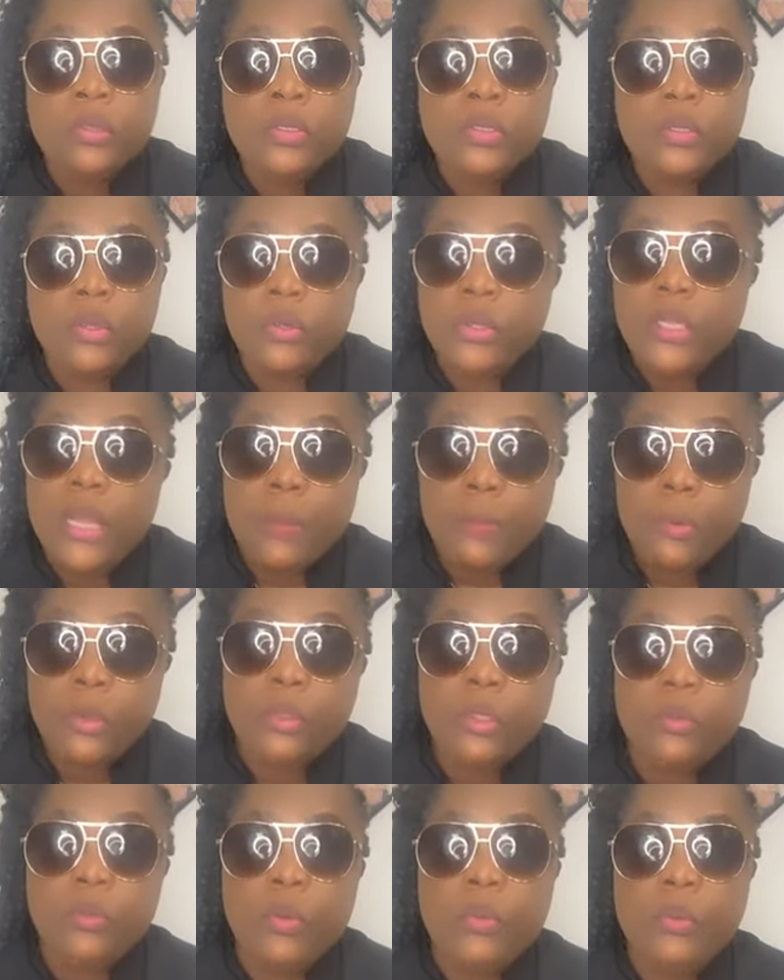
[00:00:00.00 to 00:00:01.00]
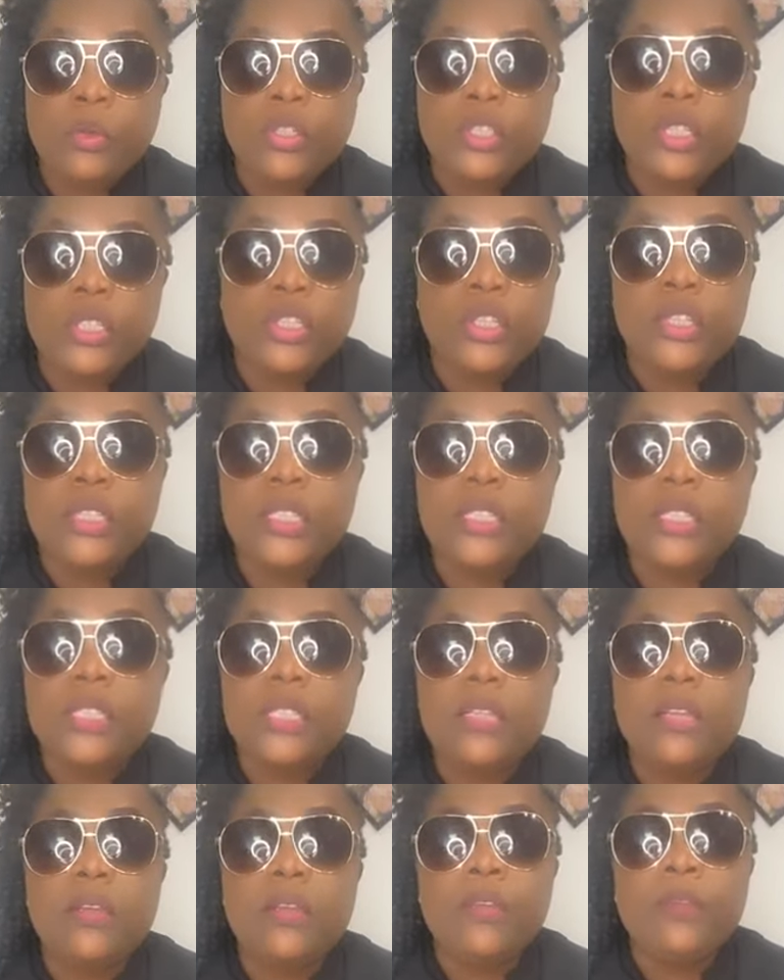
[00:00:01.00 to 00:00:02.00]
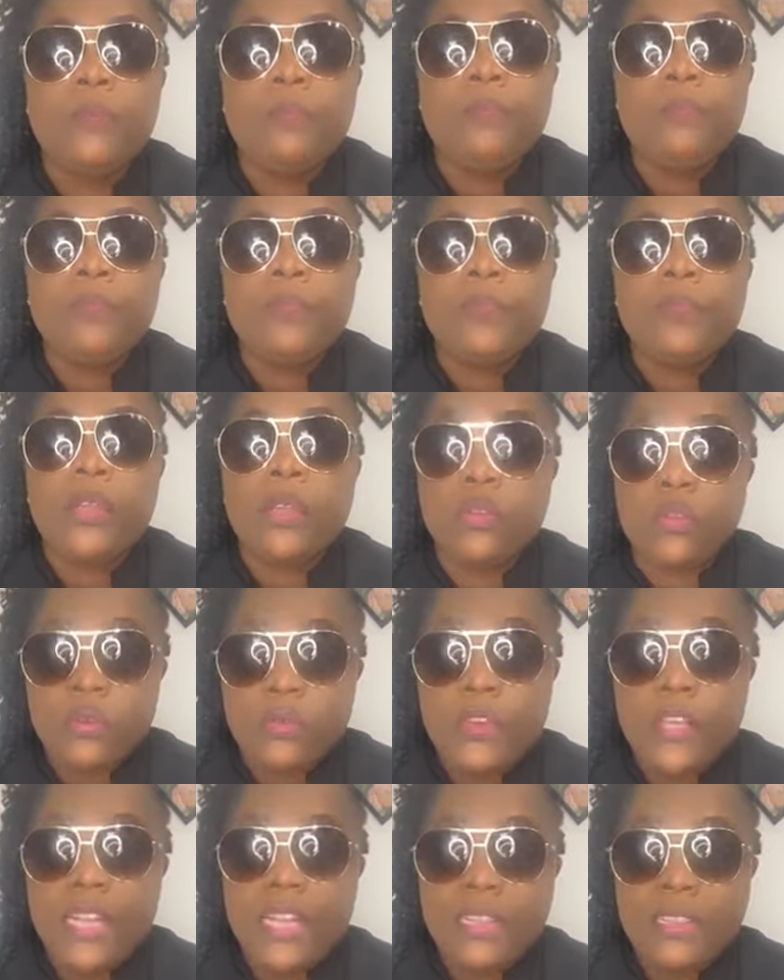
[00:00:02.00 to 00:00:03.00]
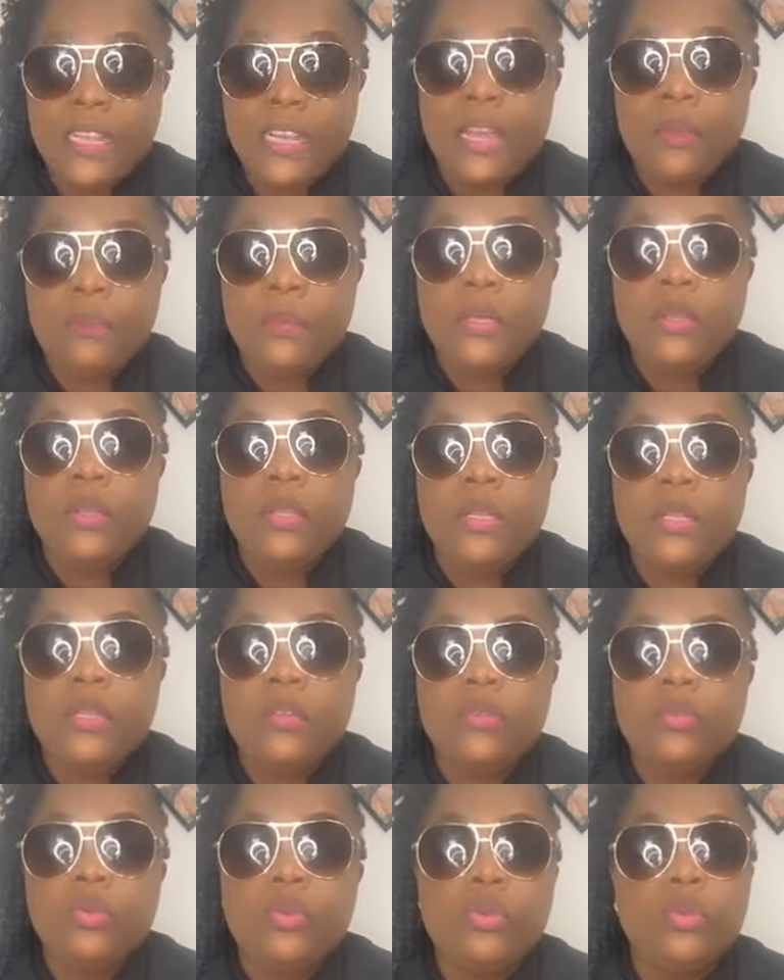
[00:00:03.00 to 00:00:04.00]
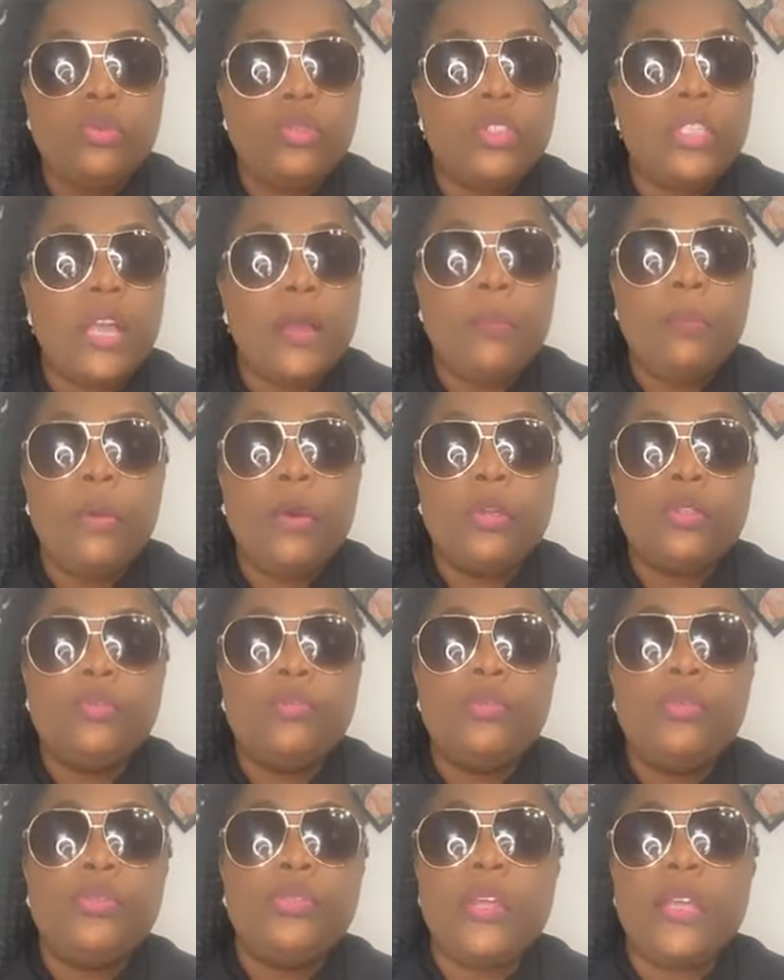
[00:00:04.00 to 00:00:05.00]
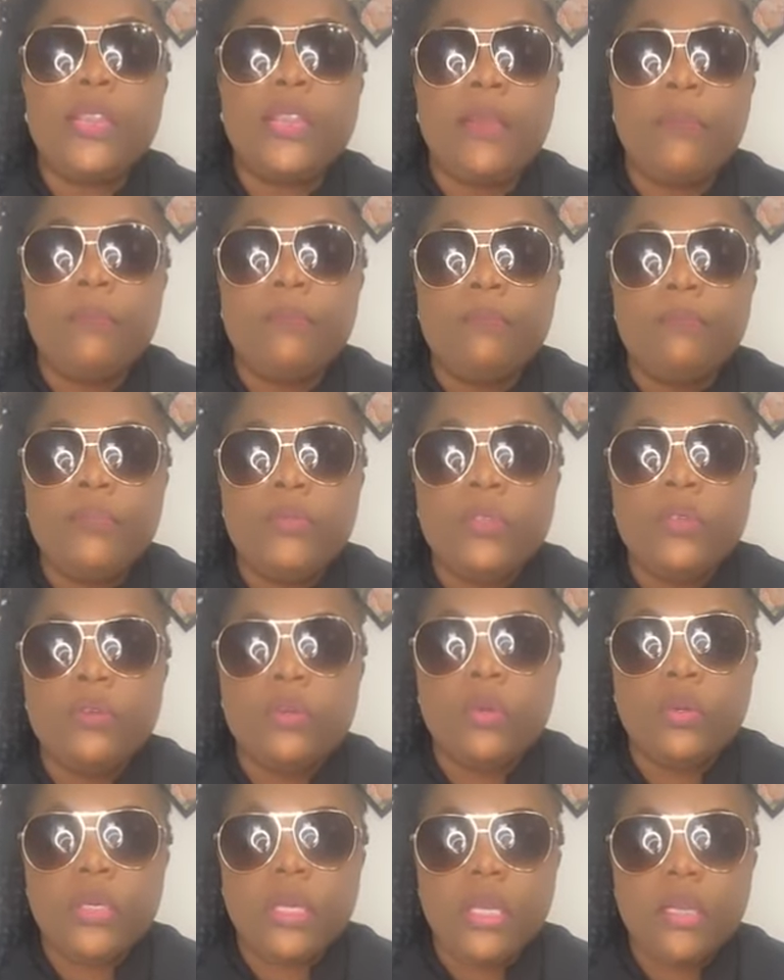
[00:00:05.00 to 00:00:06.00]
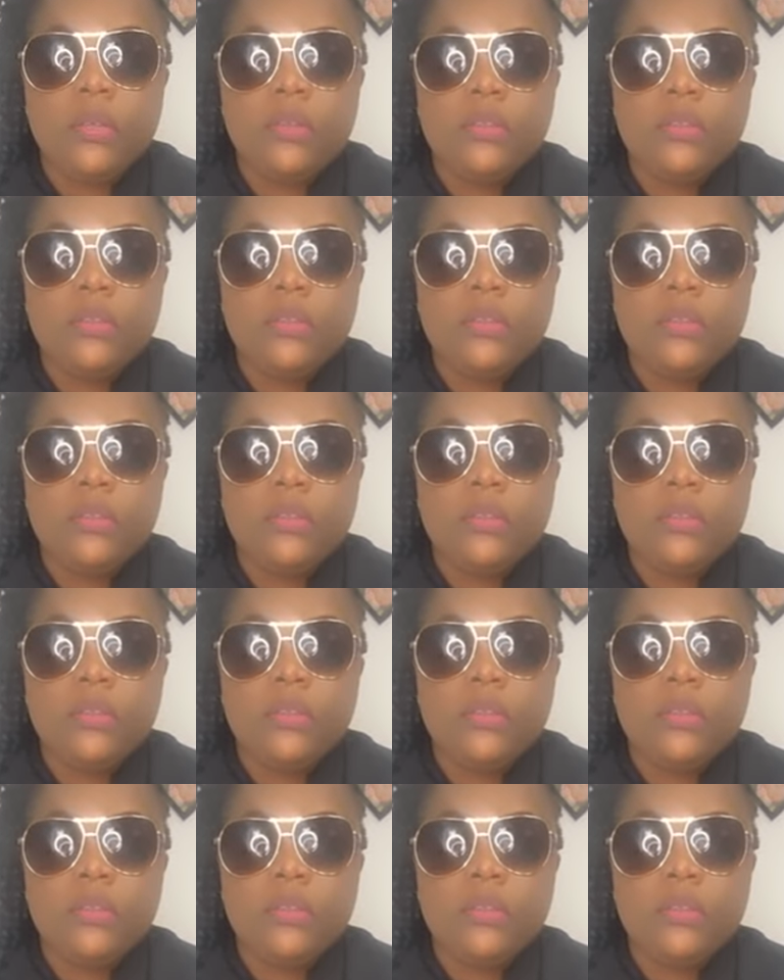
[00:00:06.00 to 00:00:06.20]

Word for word: celui d'apporter mon prochain, j'ai décidé de faire la thérapie des lignes où j'aborde plusieurs thèmes. Ok